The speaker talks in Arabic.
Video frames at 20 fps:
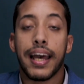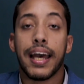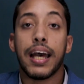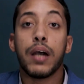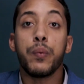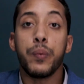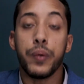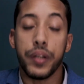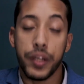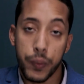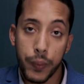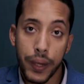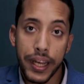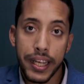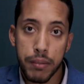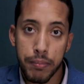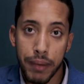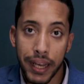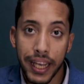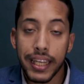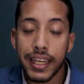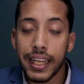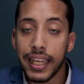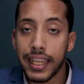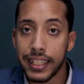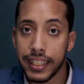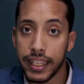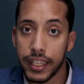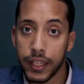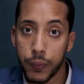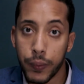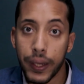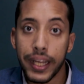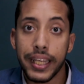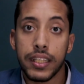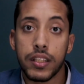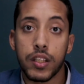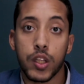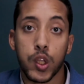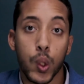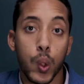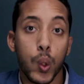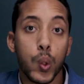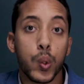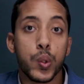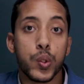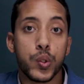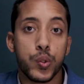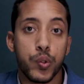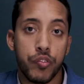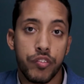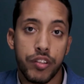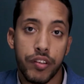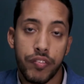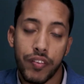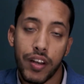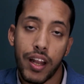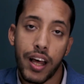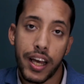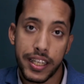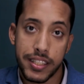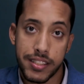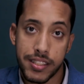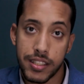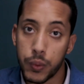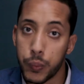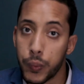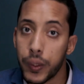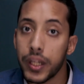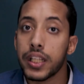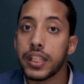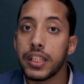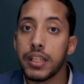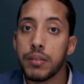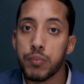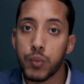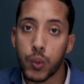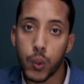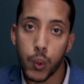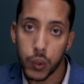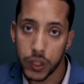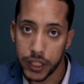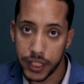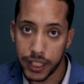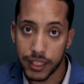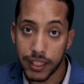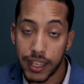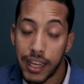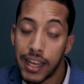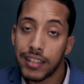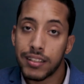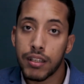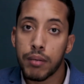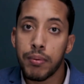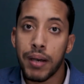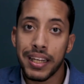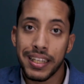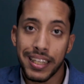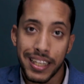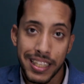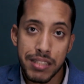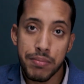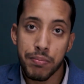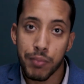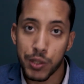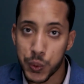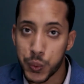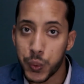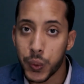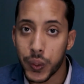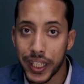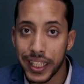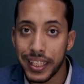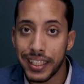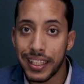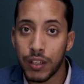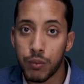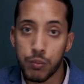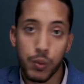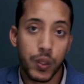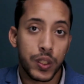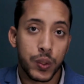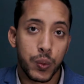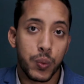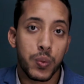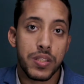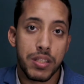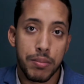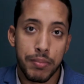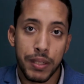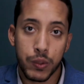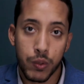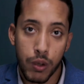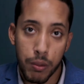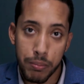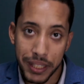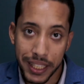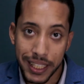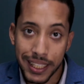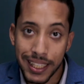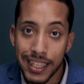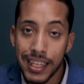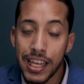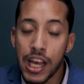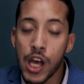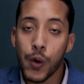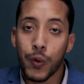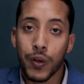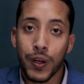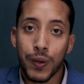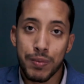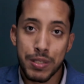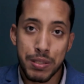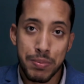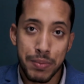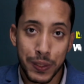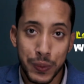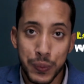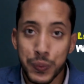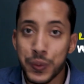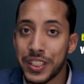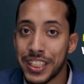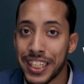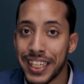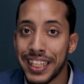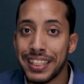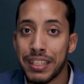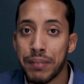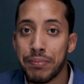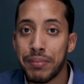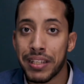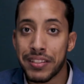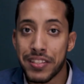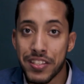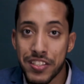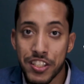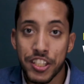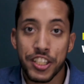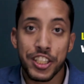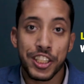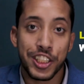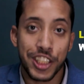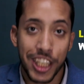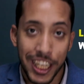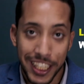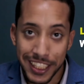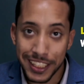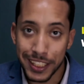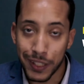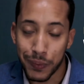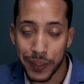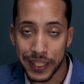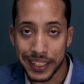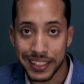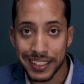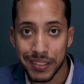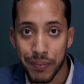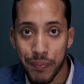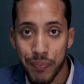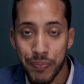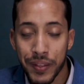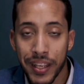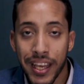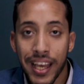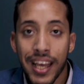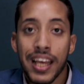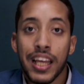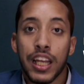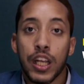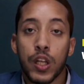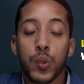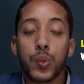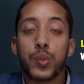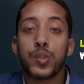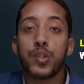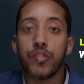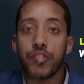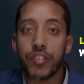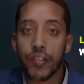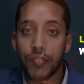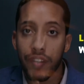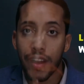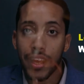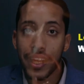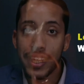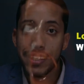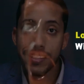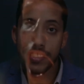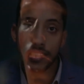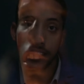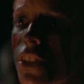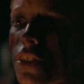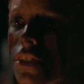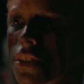أول رواية معانا هي رواية لورد اوف ذا فلايز لويليام جولدنج طبعا الاسم مشهور جدا وممكن تكون سمعته قبل كده ولو ما سمعتوش يا ريت تبدأ تسيرش عليه دلوقتي لورد اوف ذا فلايز هي